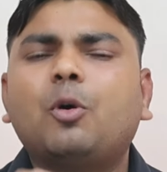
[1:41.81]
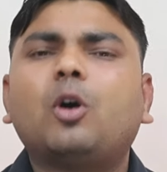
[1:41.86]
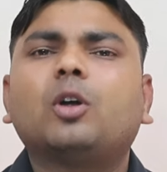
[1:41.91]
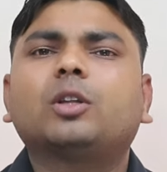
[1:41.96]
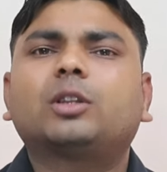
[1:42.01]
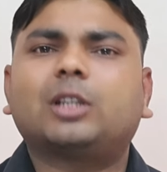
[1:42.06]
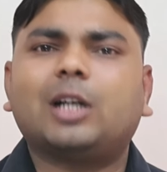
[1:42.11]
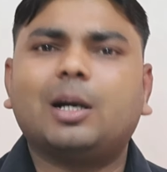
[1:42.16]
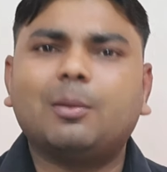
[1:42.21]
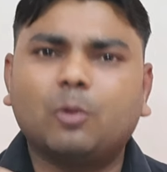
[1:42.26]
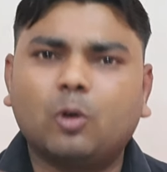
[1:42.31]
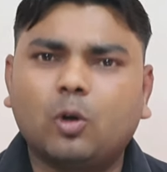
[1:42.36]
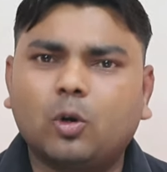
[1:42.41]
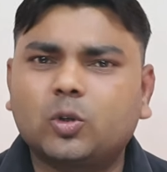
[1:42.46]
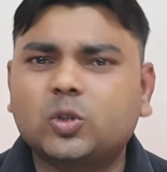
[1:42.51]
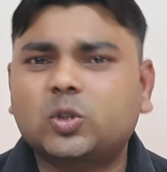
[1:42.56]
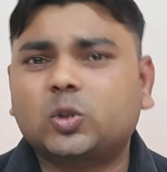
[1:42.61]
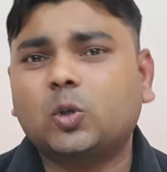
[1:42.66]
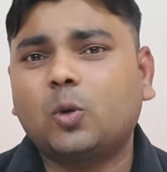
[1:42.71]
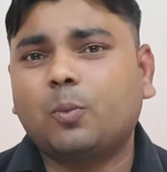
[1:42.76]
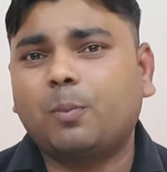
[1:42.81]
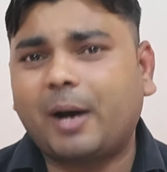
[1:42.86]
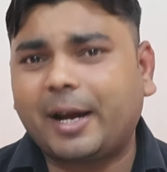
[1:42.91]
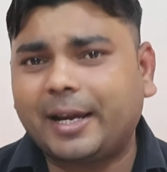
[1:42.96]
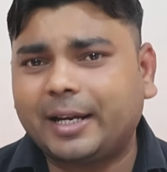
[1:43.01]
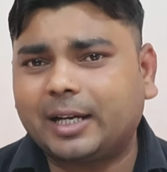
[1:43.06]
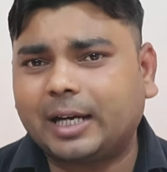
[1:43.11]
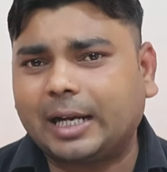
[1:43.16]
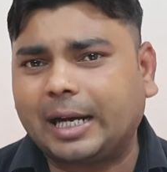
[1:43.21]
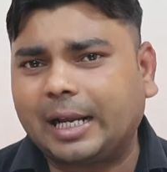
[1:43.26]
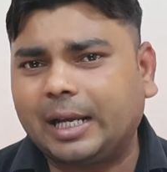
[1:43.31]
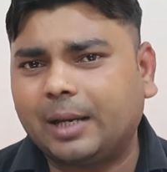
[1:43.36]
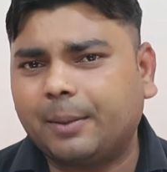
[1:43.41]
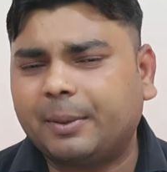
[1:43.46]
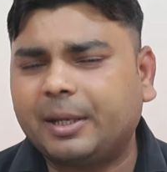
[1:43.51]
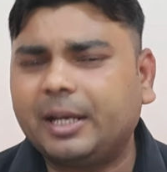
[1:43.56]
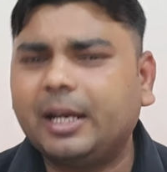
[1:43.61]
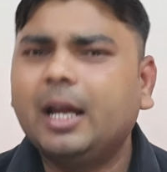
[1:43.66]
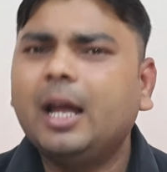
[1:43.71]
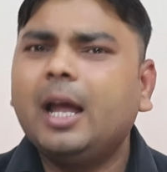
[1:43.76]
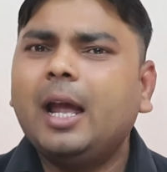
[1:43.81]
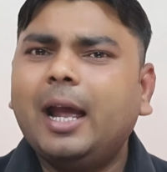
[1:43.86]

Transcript: बहुत कम लोग उसको बाई कर रहे हैं अभी